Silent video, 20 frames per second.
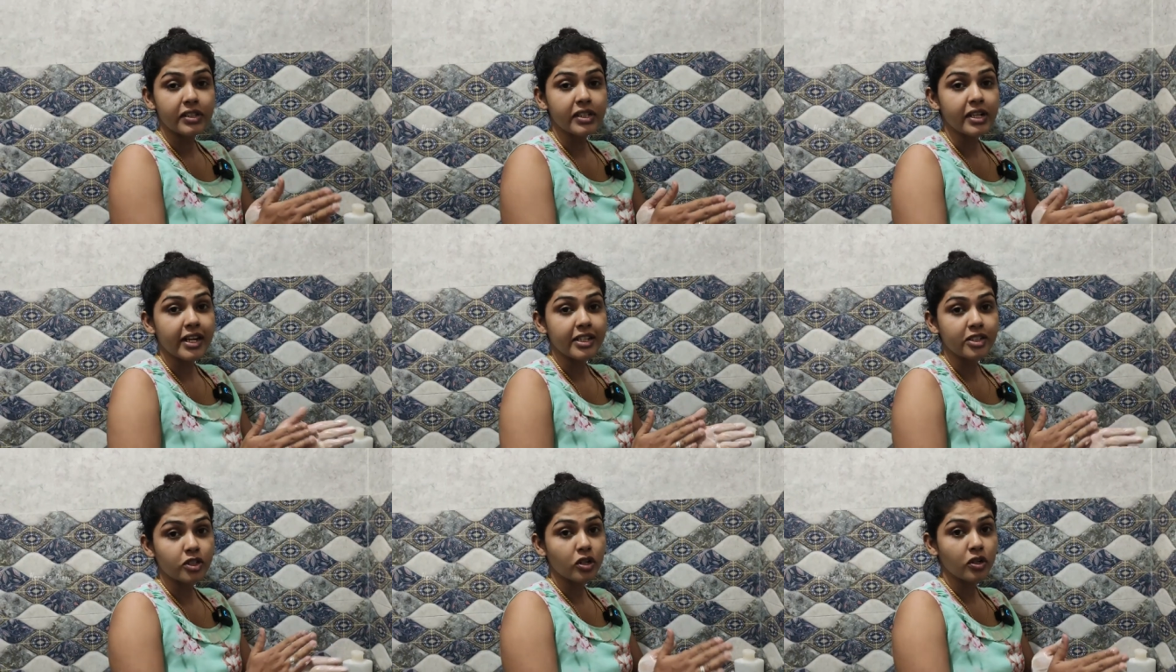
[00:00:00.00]

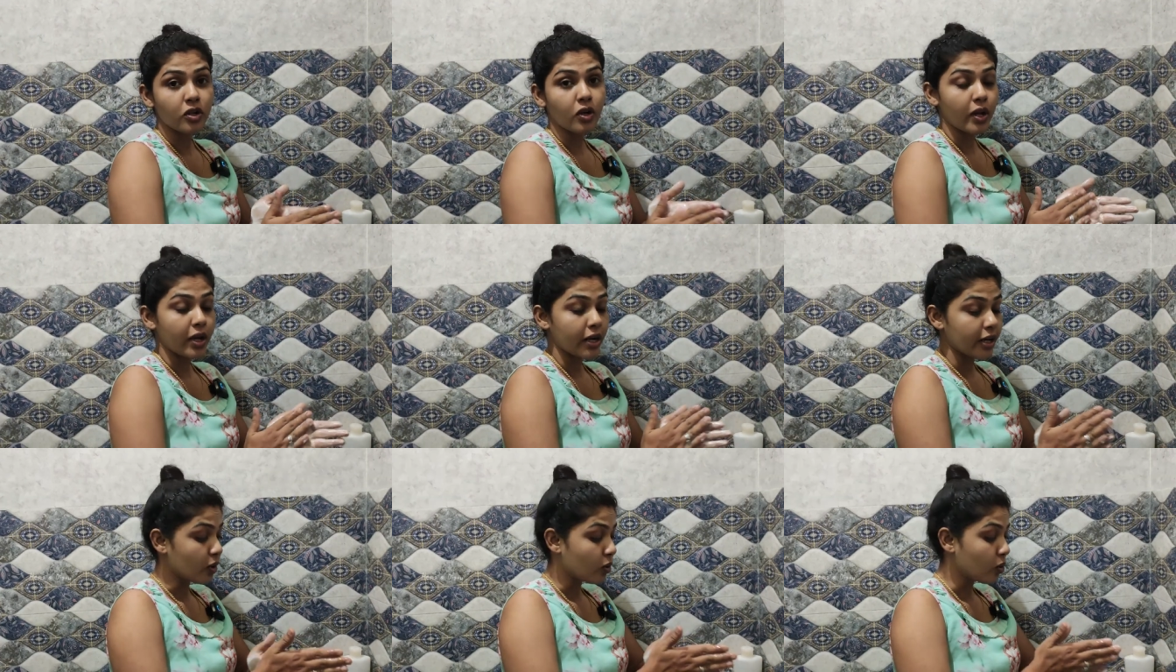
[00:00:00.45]
இதில் வந்து
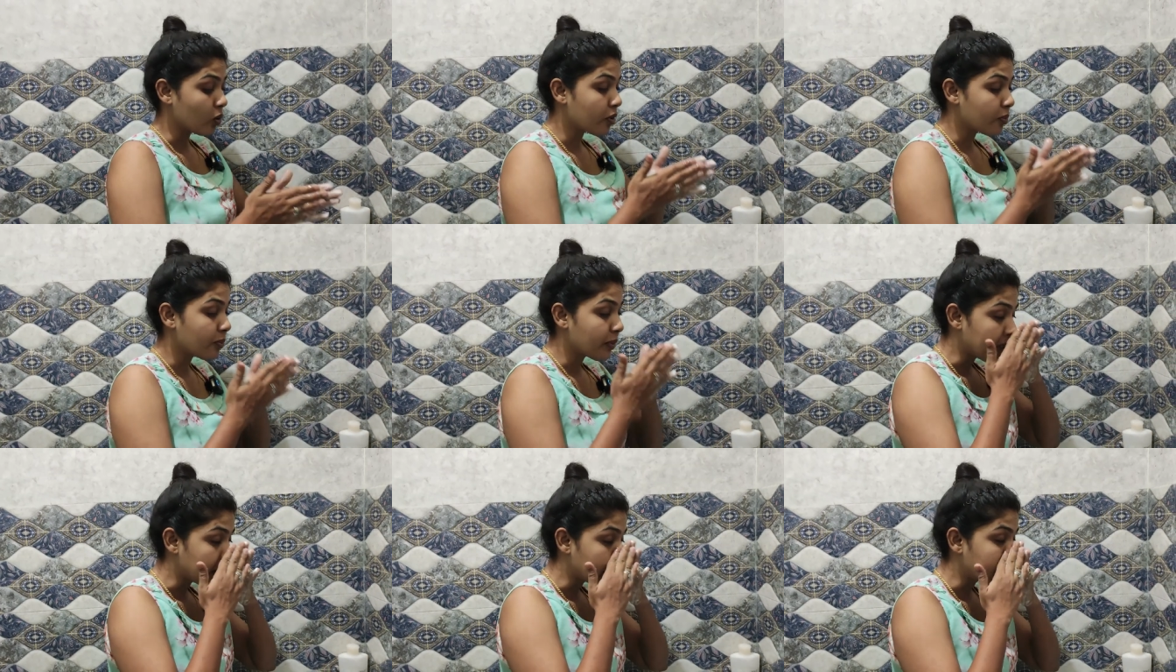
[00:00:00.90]
நேச்சுரல்
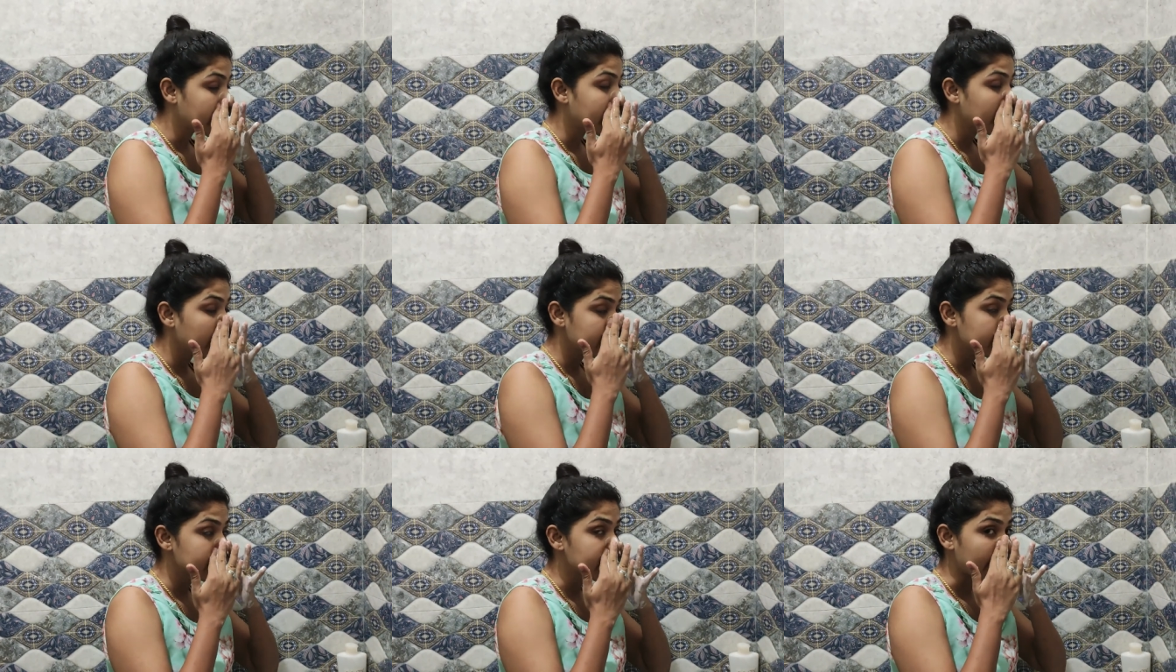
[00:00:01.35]
கொலாய்டல்
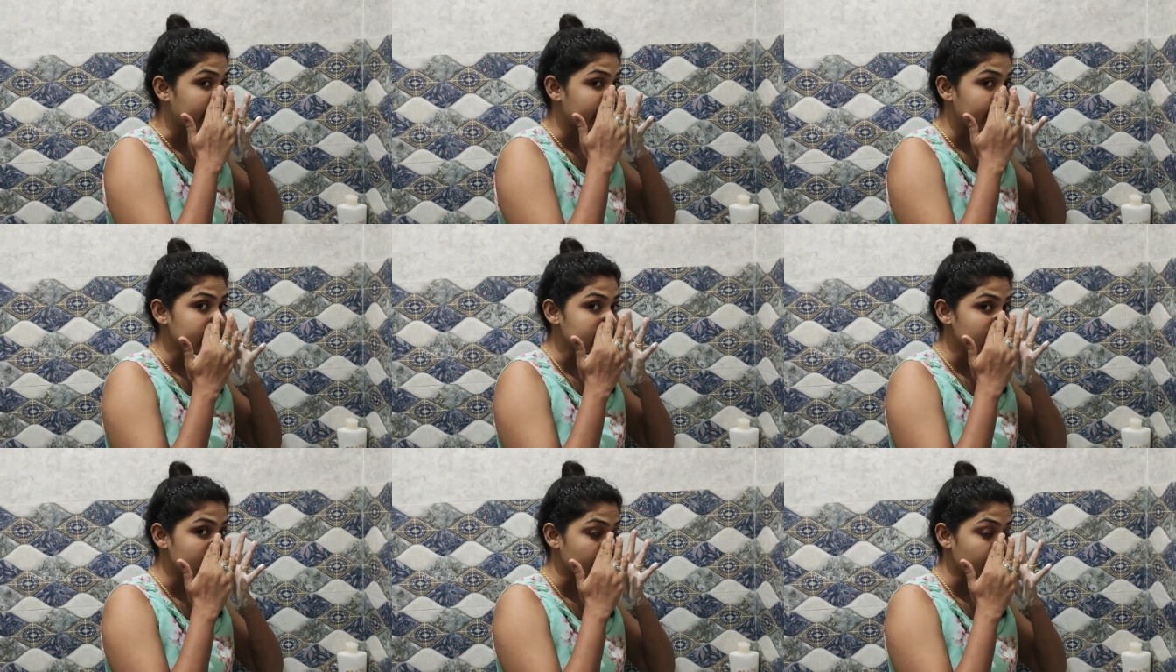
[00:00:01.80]
ஓட்மீல் இருக்குது
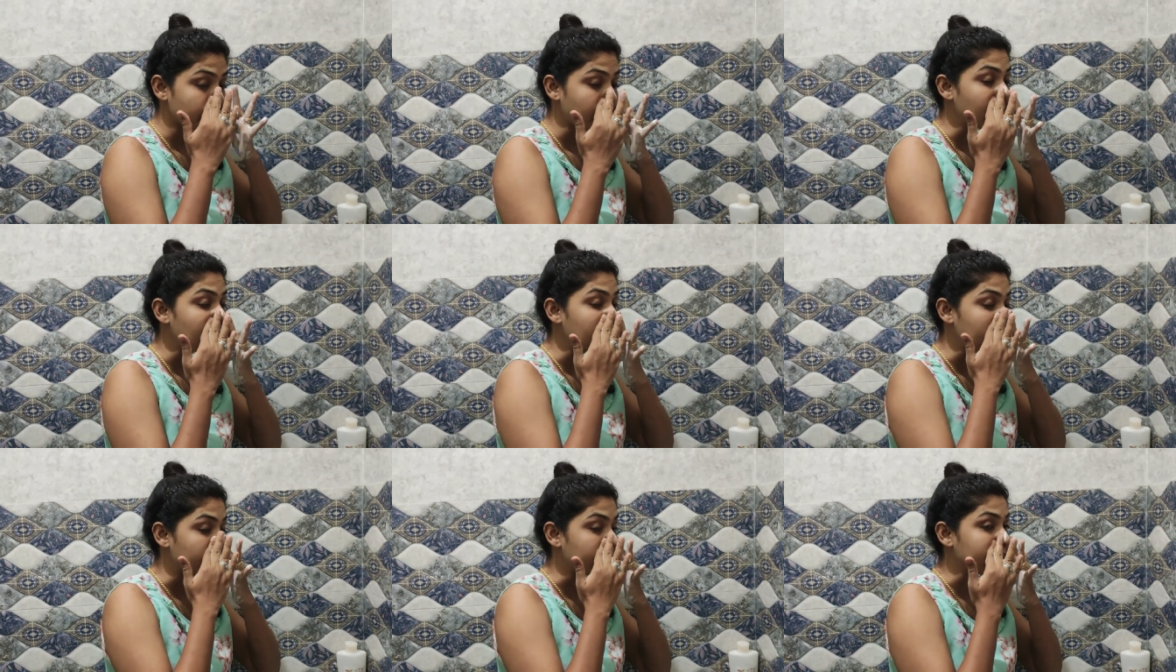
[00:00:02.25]
அண்ட் சாட்டியா
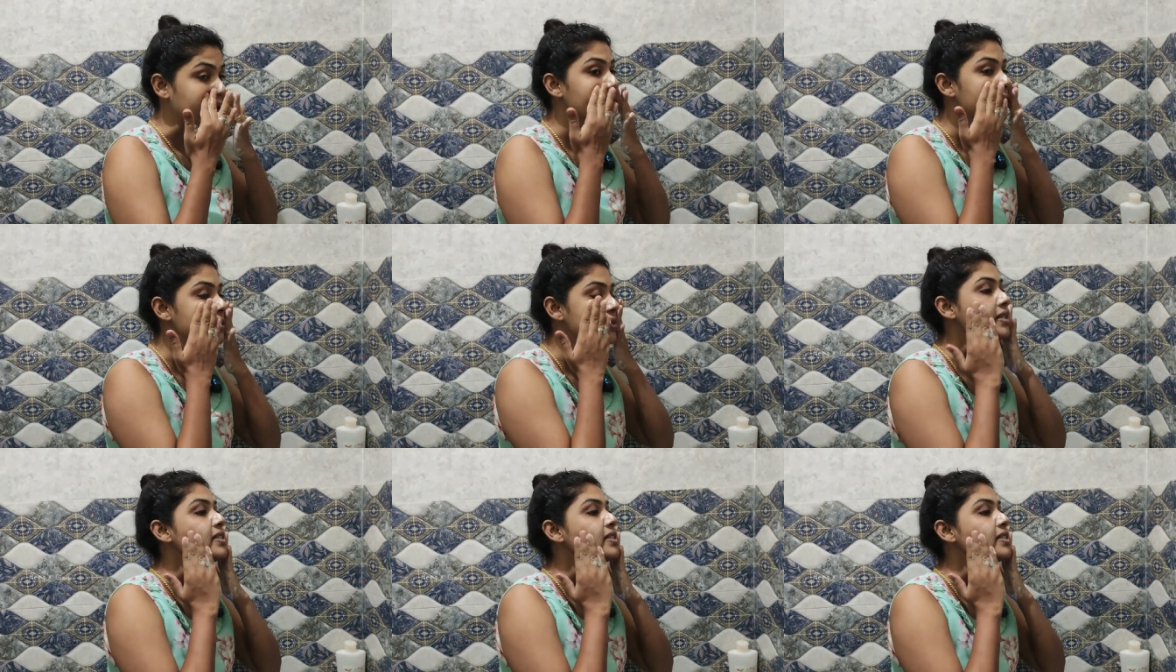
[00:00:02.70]
சீட் பவுடர்